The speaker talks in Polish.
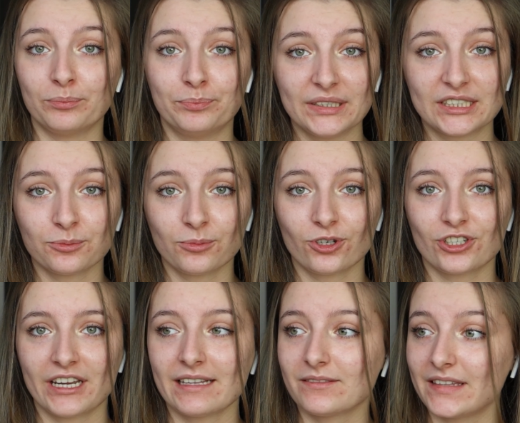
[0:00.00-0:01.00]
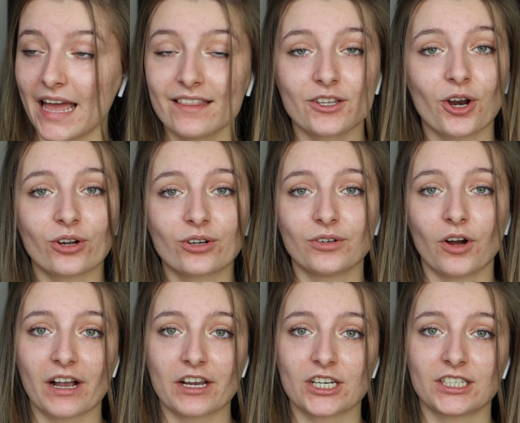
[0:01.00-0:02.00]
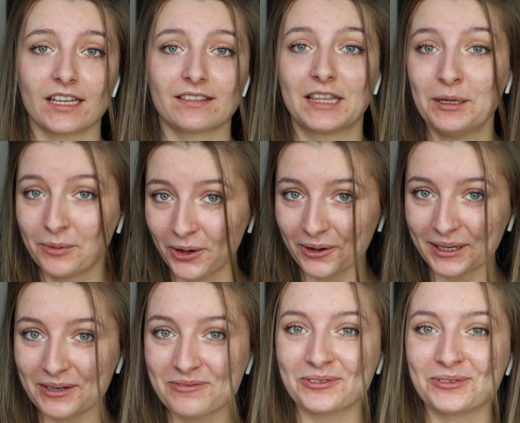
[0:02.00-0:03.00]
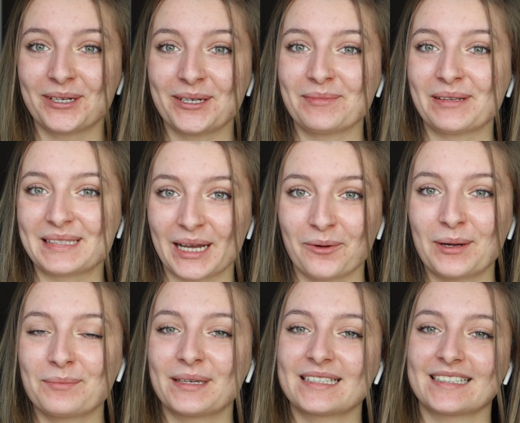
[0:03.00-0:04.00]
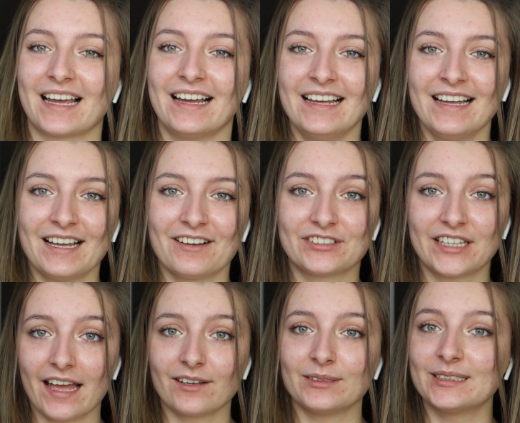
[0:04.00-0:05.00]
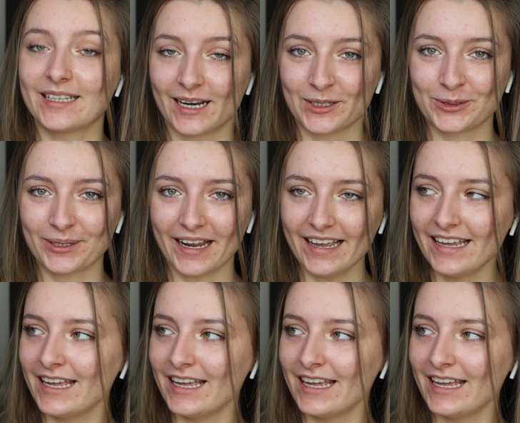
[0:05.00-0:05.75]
Być może ten rok okaże się tym rokiem, w którym zagłębię się w tę literaturę.